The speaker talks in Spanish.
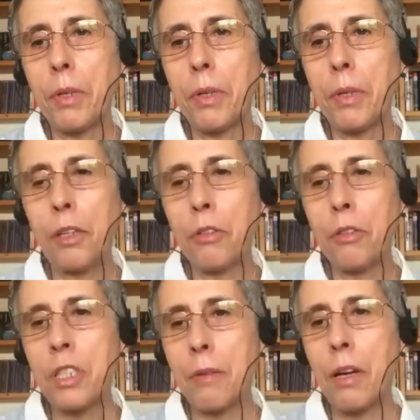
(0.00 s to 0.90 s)
pobrecito,
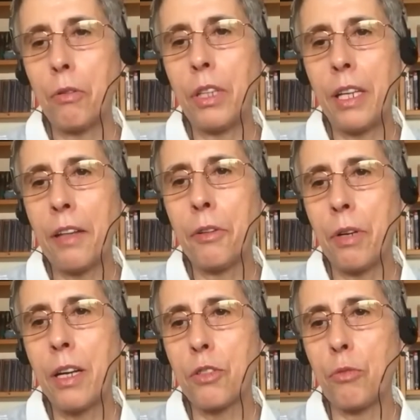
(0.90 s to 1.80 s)
estaba
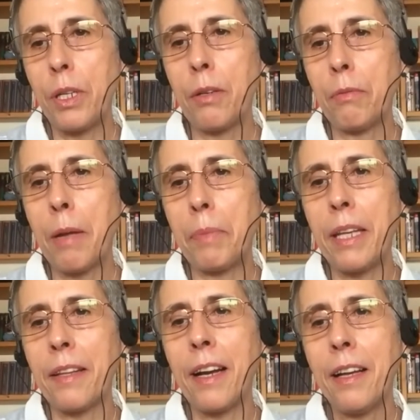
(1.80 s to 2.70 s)
condenado a subir una
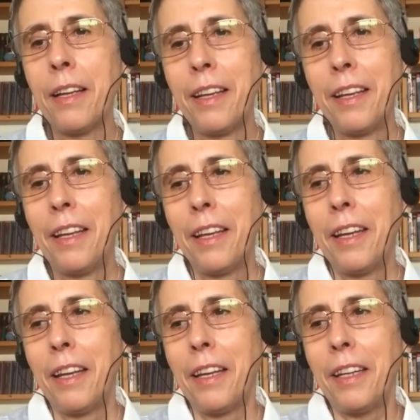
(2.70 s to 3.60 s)
piedra
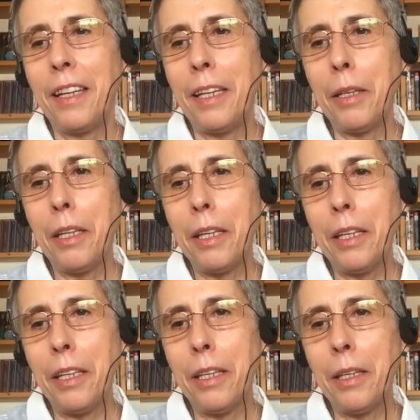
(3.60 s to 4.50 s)

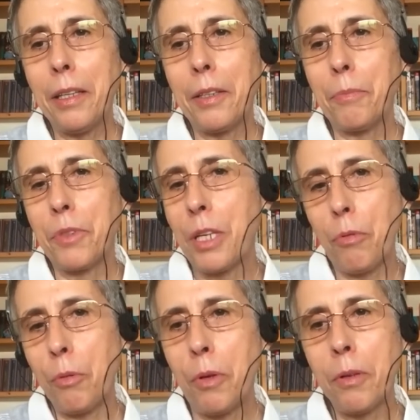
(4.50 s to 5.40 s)
y, y
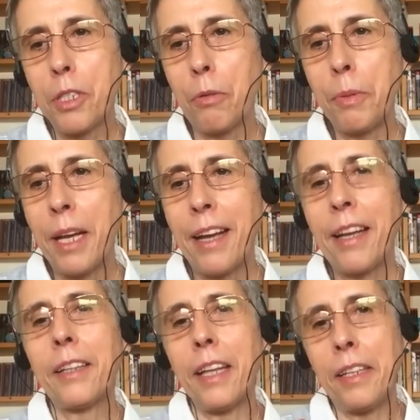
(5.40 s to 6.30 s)
se, volvió, se volvía a
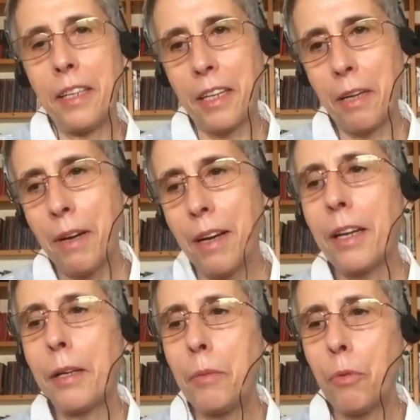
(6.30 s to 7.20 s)
caer, tenía que
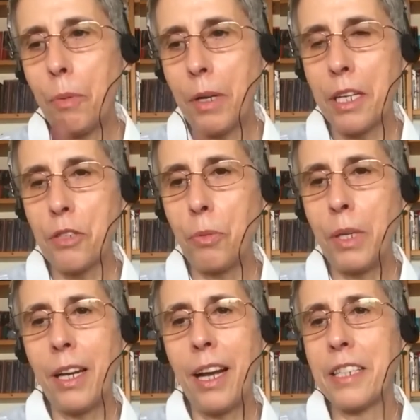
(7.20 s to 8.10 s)
bajar y volverla a
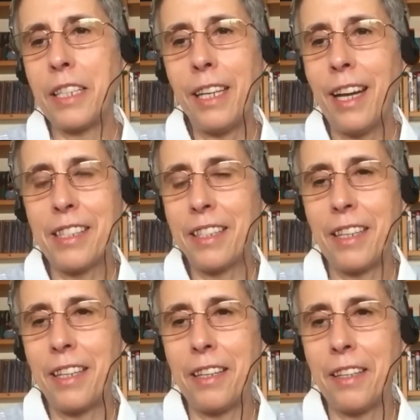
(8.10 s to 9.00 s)
subir así
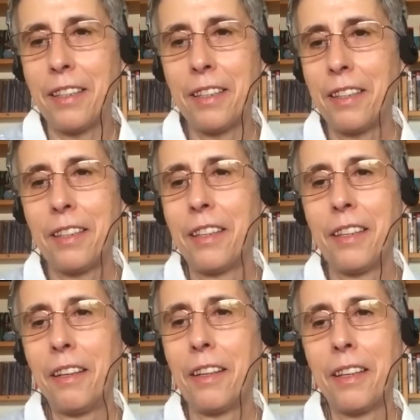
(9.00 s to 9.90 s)
hasta,
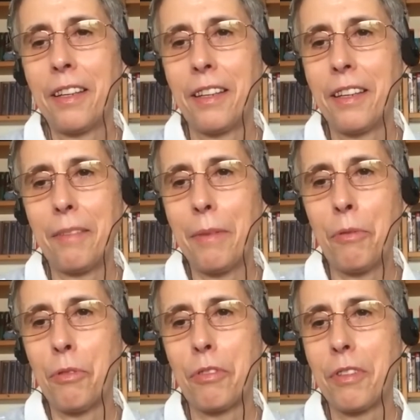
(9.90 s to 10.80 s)

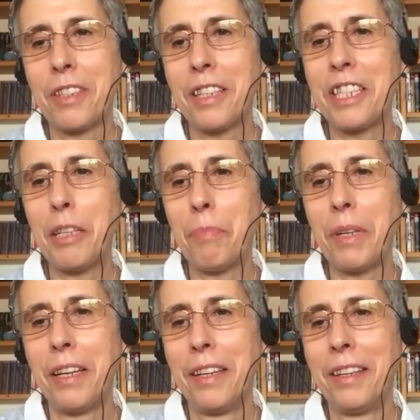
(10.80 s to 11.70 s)
vamos,
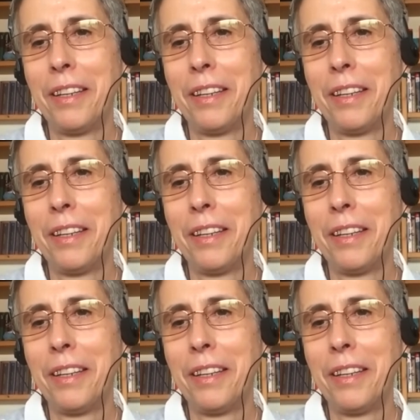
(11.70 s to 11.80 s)
siempre.